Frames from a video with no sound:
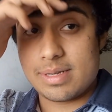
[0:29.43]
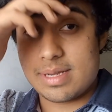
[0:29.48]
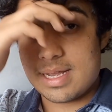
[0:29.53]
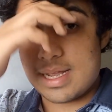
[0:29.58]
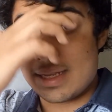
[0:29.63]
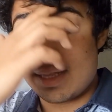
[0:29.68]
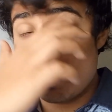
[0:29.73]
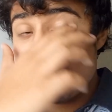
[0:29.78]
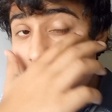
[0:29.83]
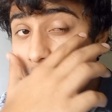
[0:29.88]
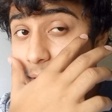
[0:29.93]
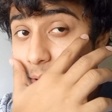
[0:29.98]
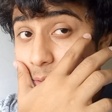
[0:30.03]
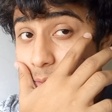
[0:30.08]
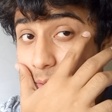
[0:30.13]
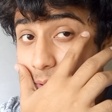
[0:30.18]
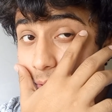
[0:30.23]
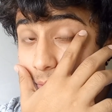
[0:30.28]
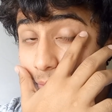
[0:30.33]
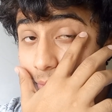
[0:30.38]
ऐसा लग रहा है
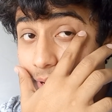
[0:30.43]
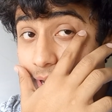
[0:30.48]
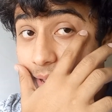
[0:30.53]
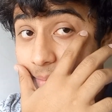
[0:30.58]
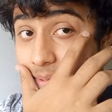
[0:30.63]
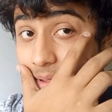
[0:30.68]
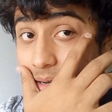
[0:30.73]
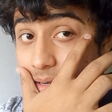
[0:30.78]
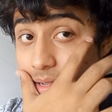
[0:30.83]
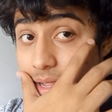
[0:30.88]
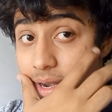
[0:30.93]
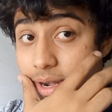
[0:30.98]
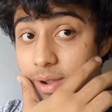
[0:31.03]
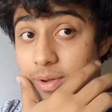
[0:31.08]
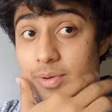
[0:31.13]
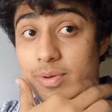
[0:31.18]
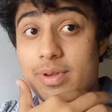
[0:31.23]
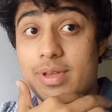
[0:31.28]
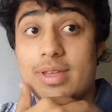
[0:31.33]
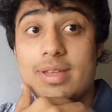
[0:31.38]
रो रहा हूँ यहाँ पे दाना
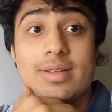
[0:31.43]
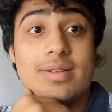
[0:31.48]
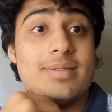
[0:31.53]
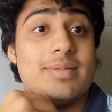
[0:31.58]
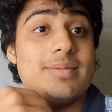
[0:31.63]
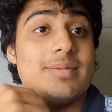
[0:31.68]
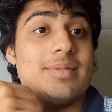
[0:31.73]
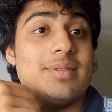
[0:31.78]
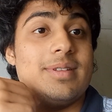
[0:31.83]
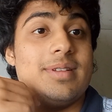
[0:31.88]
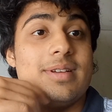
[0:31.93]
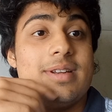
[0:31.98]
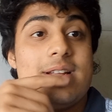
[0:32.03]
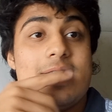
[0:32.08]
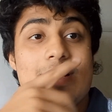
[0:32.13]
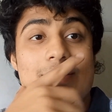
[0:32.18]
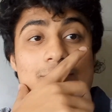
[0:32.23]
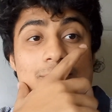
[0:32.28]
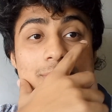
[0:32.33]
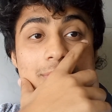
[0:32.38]
हो गया लग रहा है
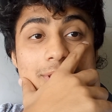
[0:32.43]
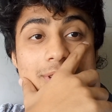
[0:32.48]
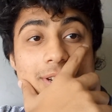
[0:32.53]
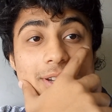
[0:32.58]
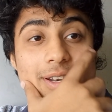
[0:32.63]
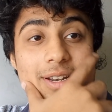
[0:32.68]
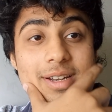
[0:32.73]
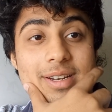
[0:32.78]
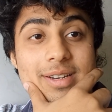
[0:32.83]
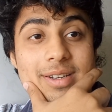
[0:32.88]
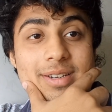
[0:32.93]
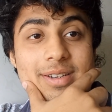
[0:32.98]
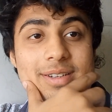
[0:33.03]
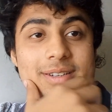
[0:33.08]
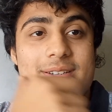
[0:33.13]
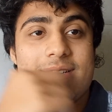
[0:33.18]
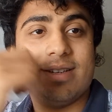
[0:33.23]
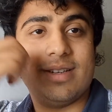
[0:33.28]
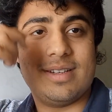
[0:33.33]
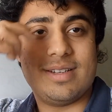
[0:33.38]
आंसू निकल रहा है
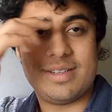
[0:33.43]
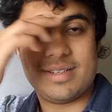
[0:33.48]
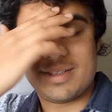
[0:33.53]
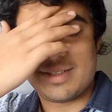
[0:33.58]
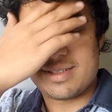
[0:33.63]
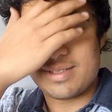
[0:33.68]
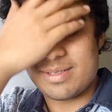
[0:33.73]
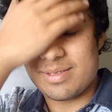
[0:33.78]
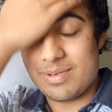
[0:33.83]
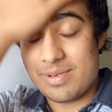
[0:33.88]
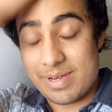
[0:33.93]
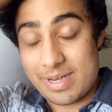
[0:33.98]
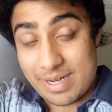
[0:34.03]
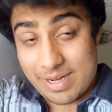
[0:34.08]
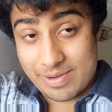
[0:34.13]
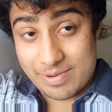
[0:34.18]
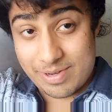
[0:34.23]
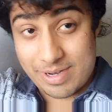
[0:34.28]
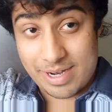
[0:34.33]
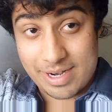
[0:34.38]
कोई नहीं
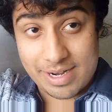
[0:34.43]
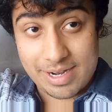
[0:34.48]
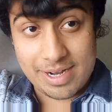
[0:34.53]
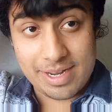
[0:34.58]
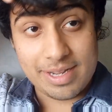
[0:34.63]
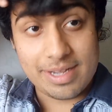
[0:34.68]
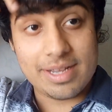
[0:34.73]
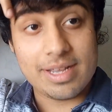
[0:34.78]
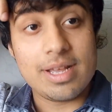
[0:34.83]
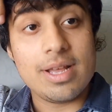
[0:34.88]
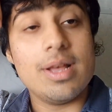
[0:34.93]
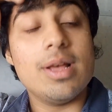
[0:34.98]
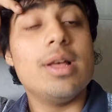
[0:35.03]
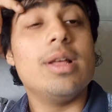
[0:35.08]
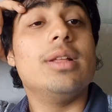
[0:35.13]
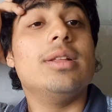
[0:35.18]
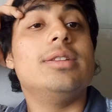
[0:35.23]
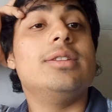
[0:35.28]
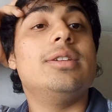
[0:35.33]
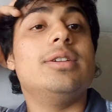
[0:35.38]
हो जाएगा ठीक
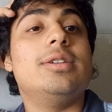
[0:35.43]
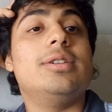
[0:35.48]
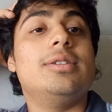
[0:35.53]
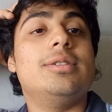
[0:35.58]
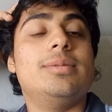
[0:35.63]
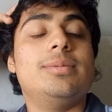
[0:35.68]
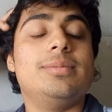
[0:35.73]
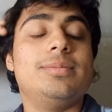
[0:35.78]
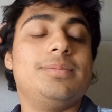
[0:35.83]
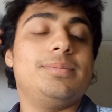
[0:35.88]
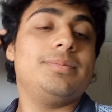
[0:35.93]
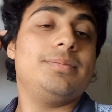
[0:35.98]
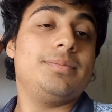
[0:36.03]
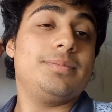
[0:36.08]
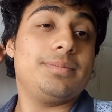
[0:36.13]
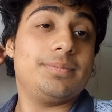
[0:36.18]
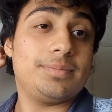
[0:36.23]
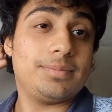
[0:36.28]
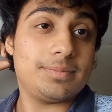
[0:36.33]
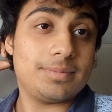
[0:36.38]
तो
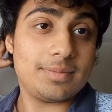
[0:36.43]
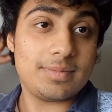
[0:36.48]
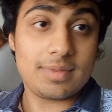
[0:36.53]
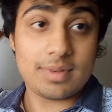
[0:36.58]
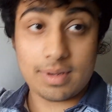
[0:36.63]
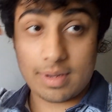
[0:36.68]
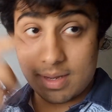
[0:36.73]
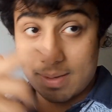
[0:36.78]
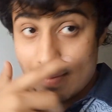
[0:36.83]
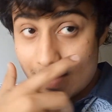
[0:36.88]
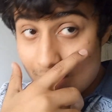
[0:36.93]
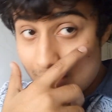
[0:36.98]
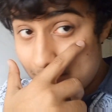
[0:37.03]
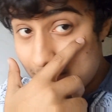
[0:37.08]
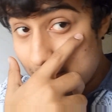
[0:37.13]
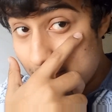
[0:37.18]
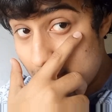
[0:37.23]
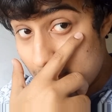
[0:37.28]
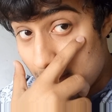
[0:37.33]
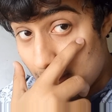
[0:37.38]
ये मैंने अभी
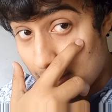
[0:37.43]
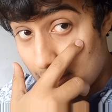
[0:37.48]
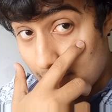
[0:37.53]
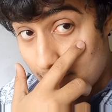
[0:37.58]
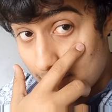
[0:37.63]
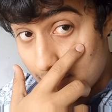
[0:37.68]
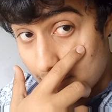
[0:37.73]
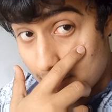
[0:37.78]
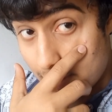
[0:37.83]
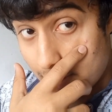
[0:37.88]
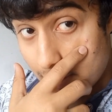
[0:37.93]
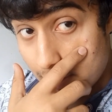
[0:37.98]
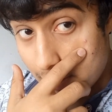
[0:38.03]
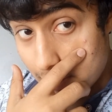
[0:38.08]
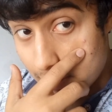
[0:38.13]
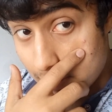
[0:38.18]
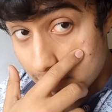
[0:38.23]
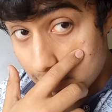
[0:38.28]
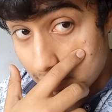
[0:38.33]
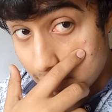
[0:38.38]
अभी देखा वैसे है हाँ।
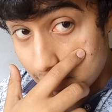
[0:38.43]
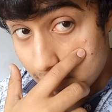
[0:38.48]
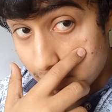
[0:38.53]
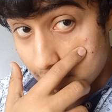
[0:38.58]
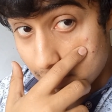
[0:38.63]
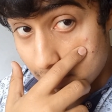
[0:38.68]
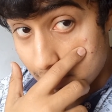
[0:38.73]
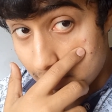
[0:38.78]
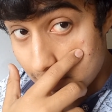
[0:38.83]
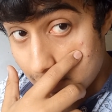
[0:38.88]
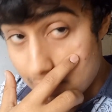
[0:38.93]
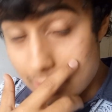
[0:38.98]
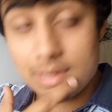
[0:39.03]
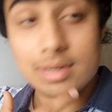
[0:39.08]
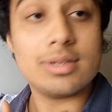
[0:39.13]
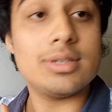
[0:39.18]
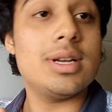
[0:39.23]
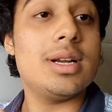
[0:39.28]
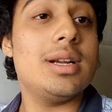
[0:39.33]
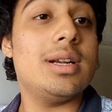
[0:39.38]

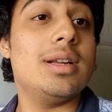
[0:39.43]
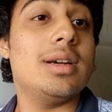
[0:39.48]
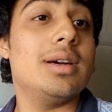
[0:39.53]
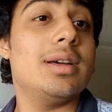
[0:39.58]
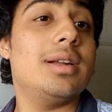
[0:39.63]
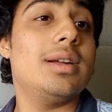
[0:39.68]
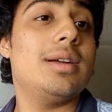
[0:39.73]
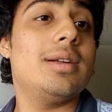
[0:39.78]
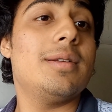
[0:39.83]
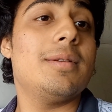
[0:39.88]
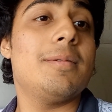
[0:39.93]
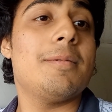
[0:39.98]
अच्छा ही लग रहा